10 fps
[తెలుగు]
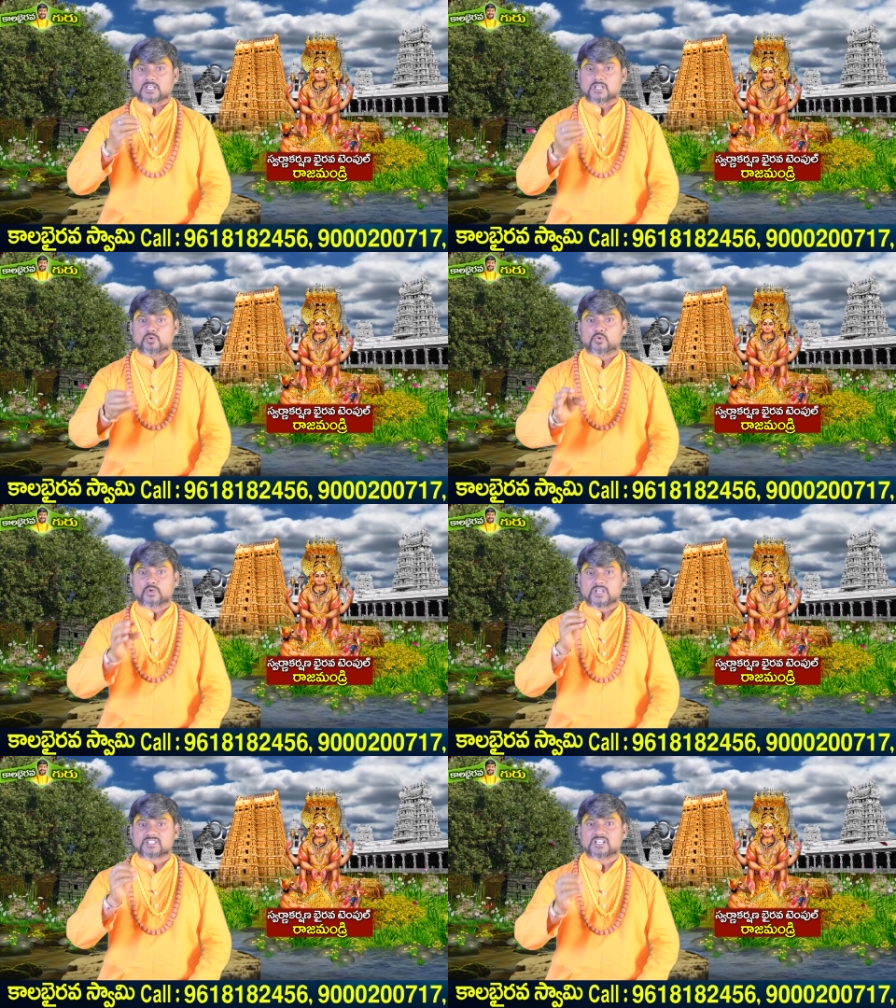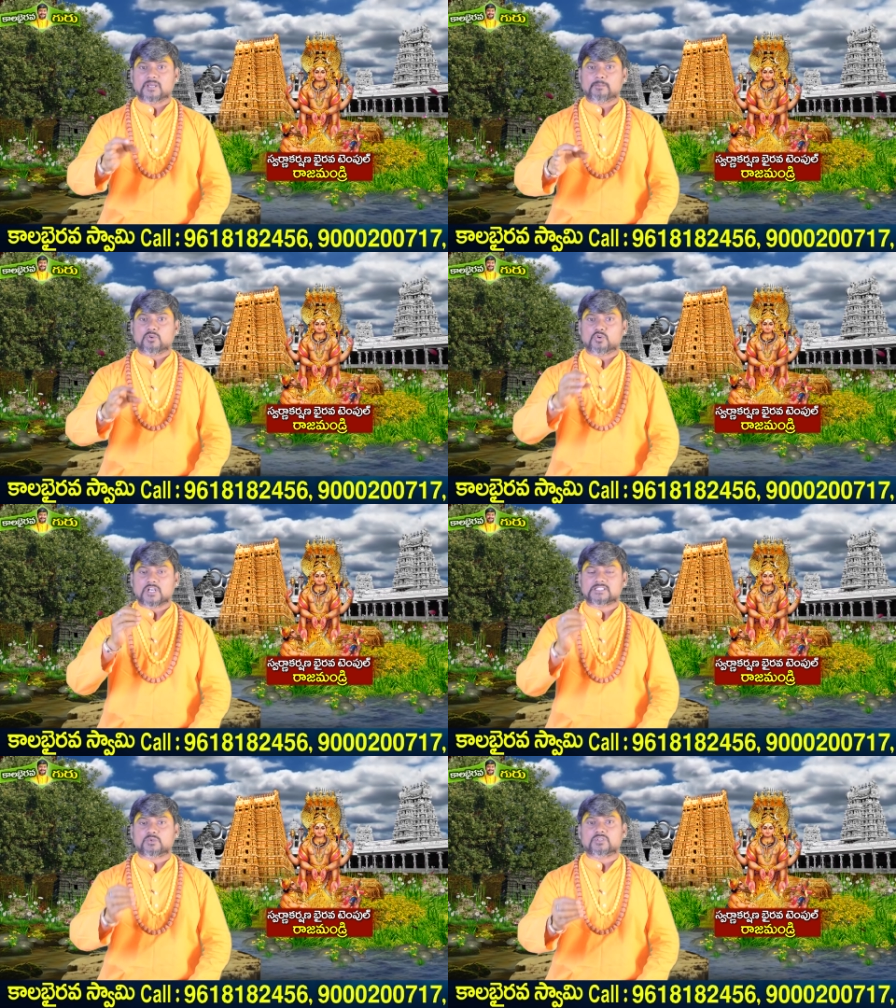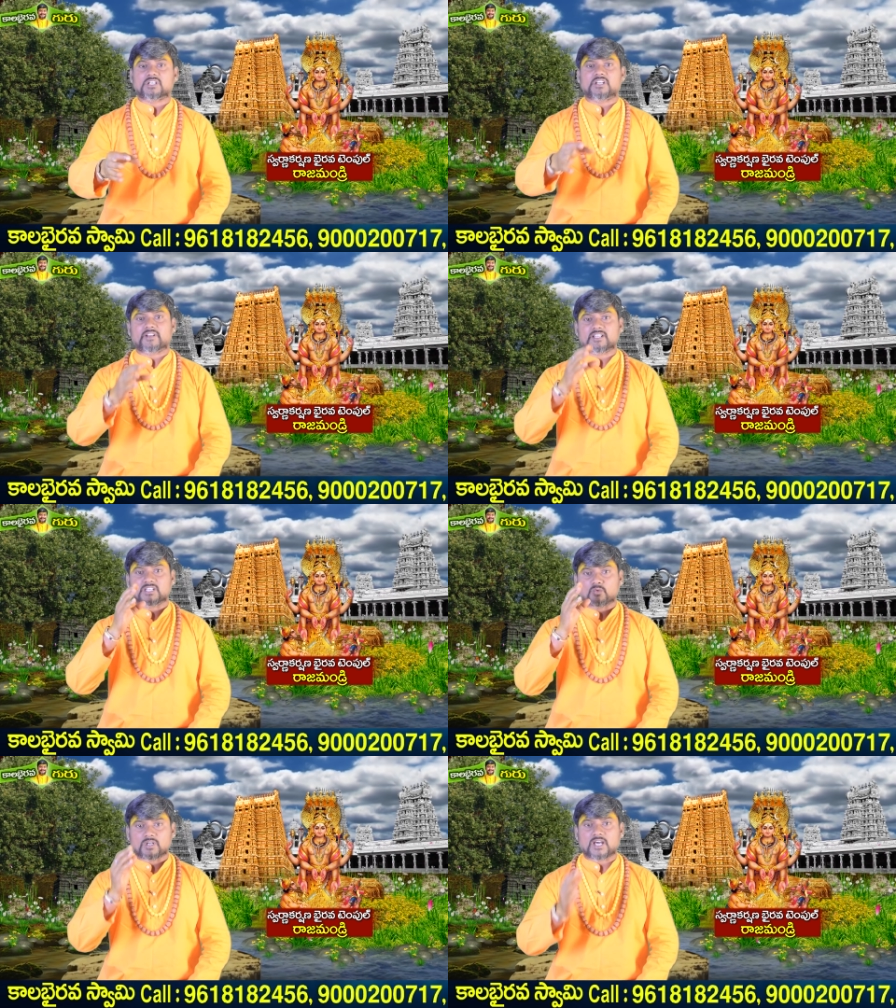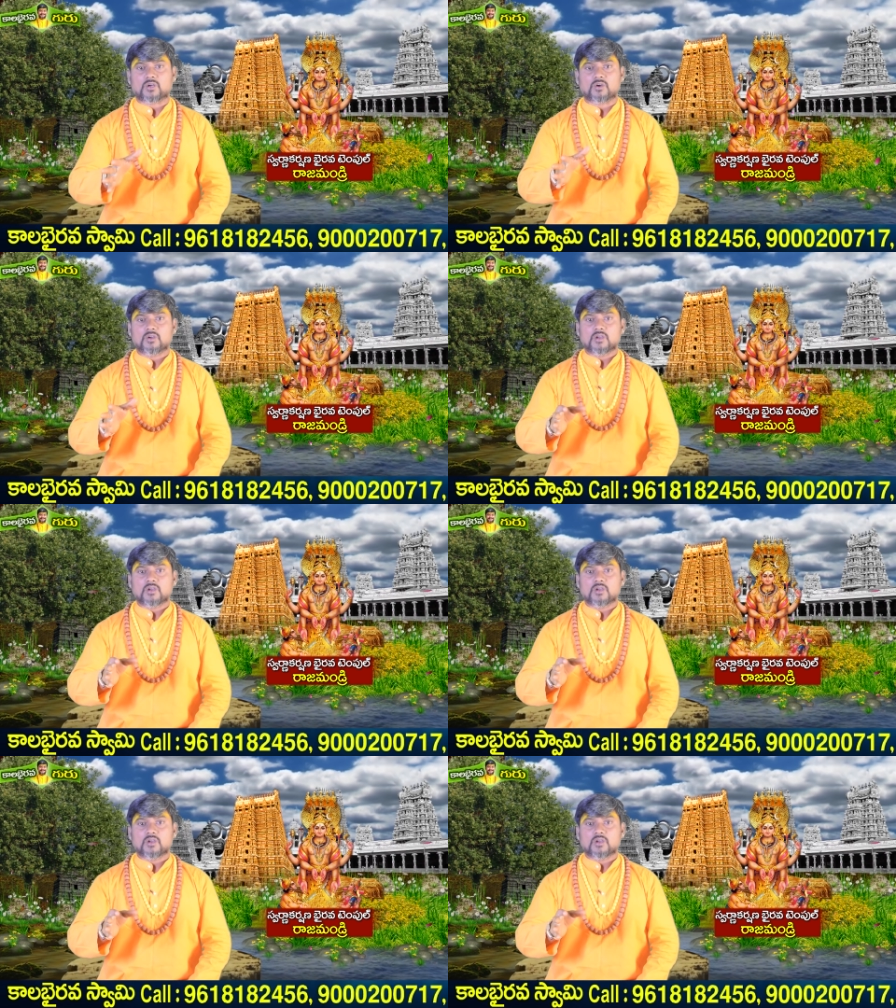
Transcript: తల్లులు నా చెల్లెమ్మలు నా సోదరులు ఎవరైతే ఉన్నారో